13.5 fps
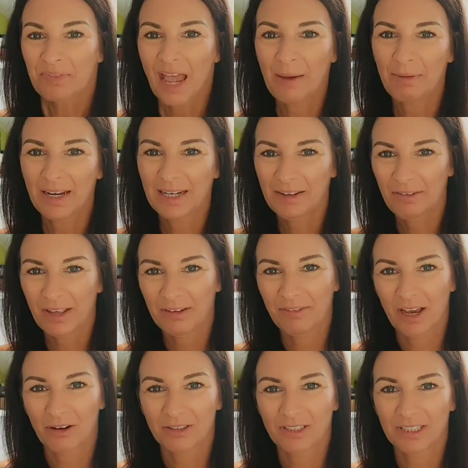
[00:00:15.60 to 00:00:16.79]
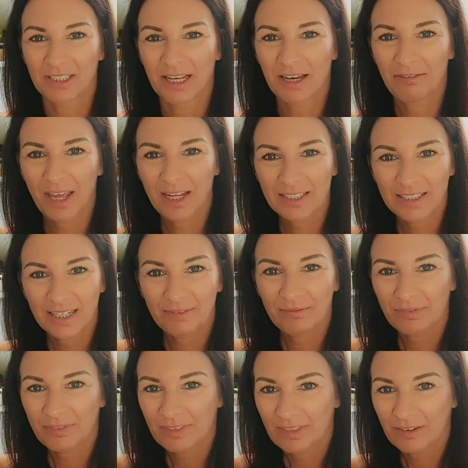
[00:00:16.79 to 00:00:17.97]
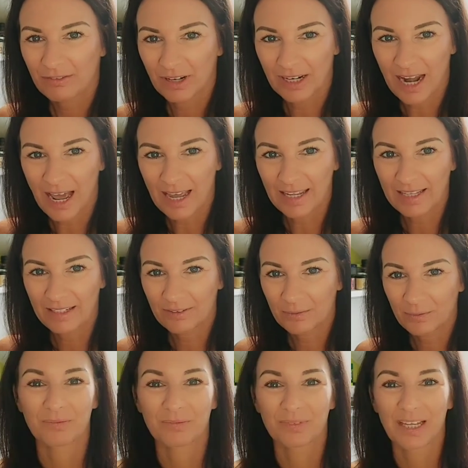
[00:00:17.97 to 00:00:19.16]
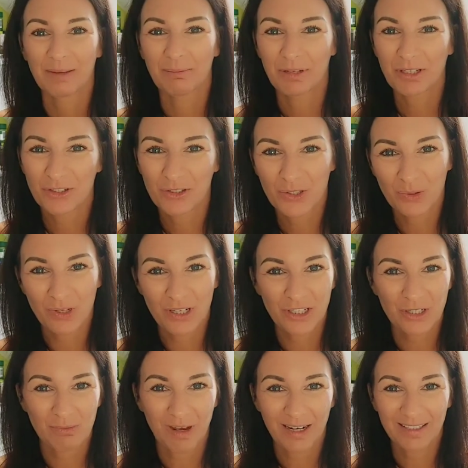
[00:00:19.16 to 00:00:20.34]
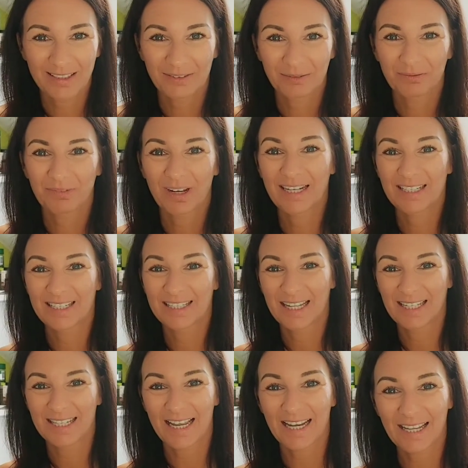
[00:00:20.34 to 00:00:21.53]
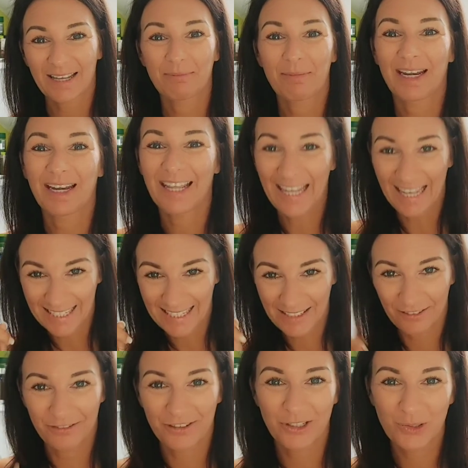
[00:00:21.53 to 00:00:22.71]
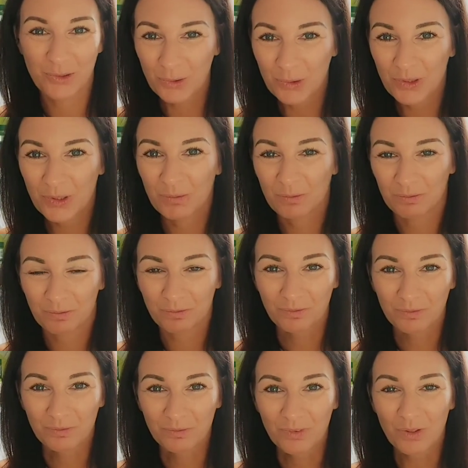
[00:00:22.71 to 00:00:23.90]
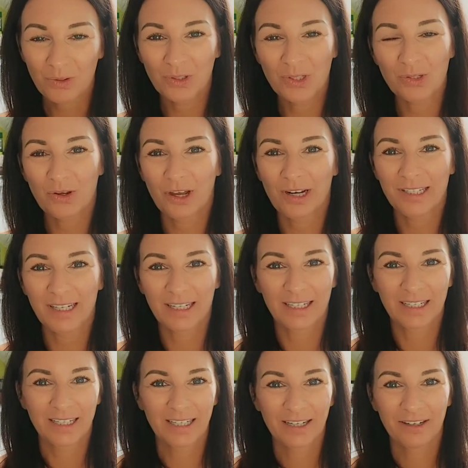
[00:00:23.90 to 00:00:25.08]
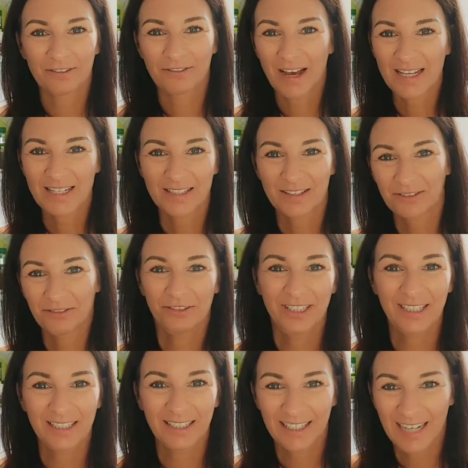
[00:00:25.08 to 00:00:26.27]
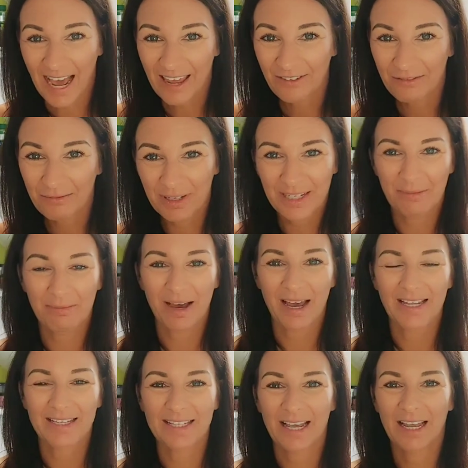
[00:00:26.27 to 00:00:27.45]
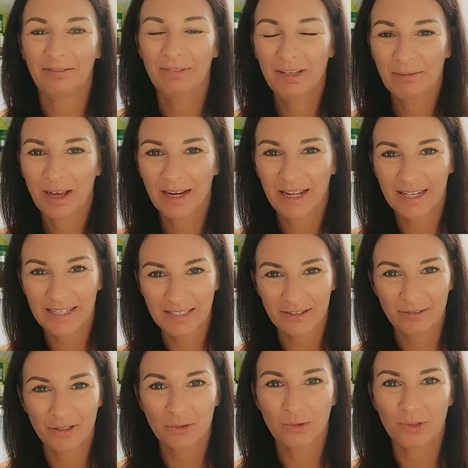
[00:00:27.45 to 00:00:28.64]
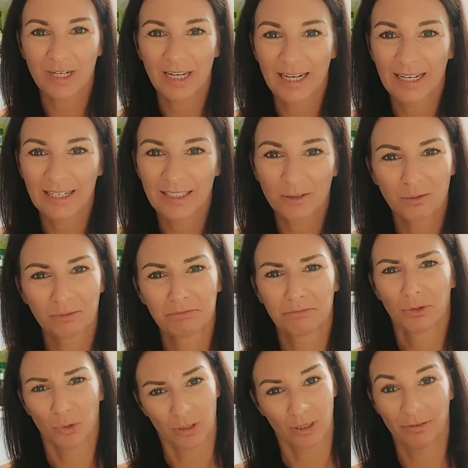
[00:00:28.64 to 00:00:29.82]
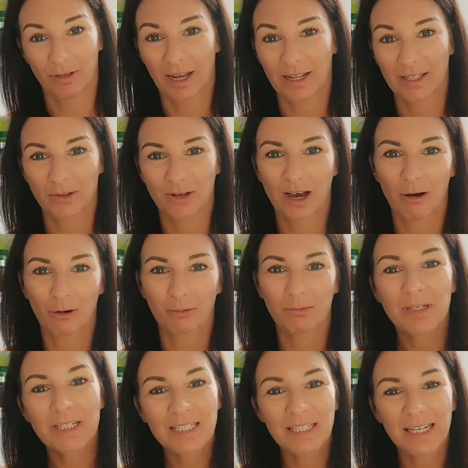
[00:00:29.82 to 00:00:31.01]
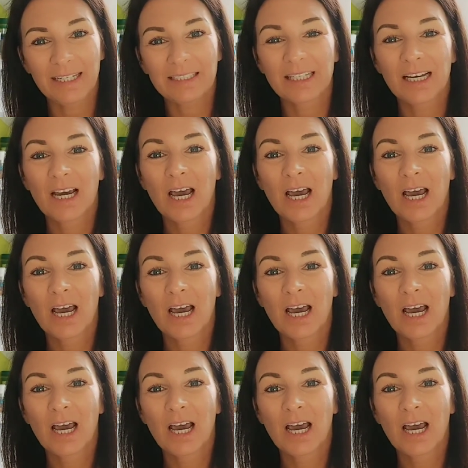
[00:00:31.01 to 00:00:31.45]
Am Ende werden wir auch die Nährwerte vergleichen. Ich bin schon so gespannt, weil es ist tatsächlich mein erster Versuch und so könnt ihr fast wie live mit dabei sein, wie mein erster Versuch gelingt oder vielleicht sogar auch misslingt.